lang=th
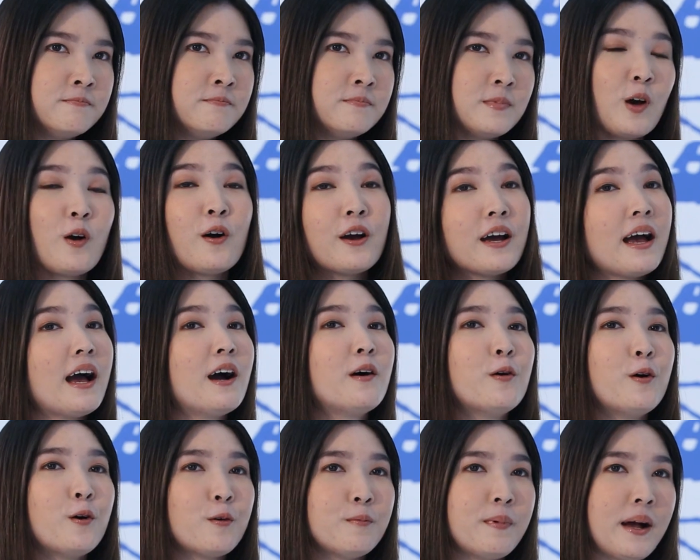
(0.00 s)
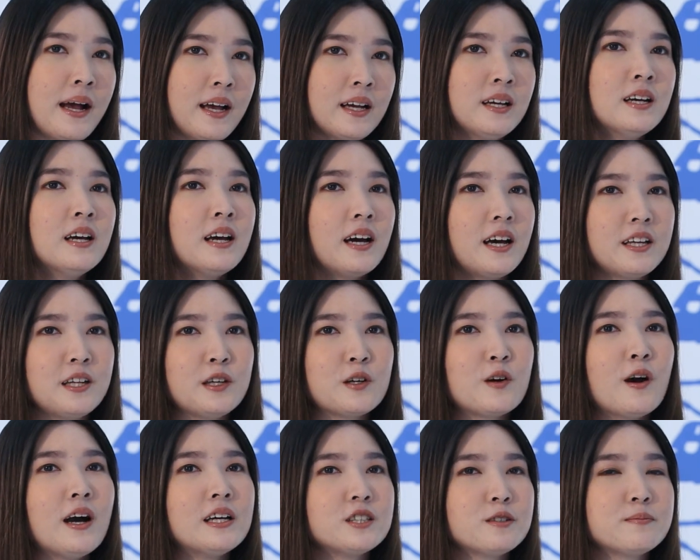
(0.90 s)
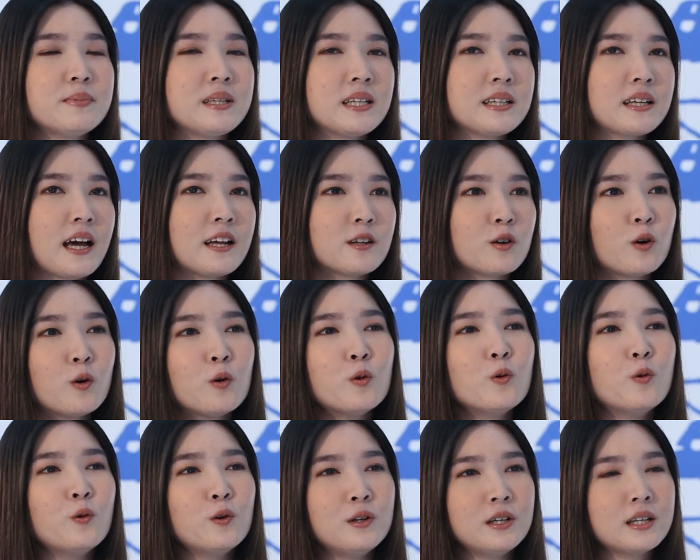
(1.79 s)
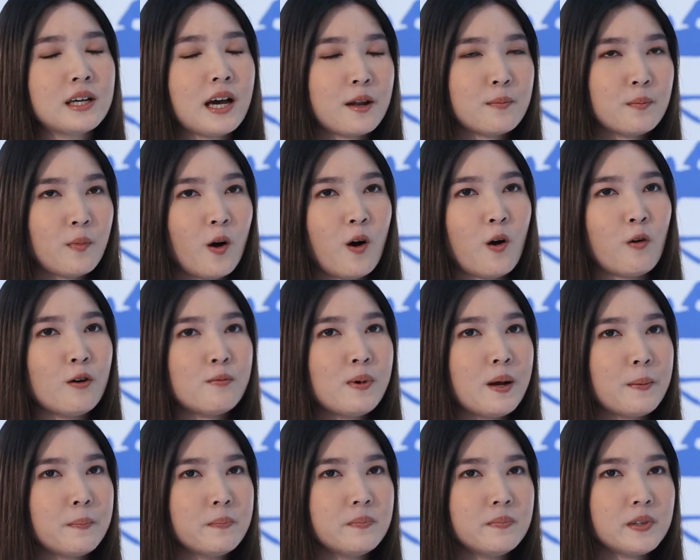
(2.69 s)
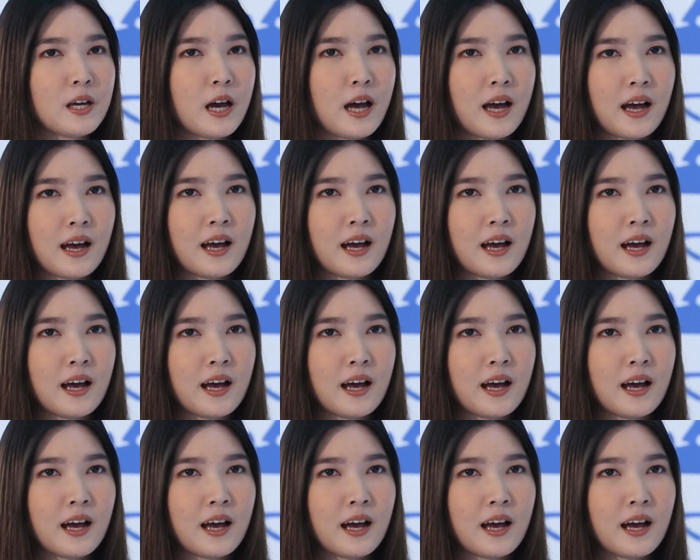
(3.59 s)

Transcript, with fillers: แล้วค่อยเห่าออกมาอันนี้ก็อาจจะเป็นการขู่หรือการบอกว่าแบบอย่า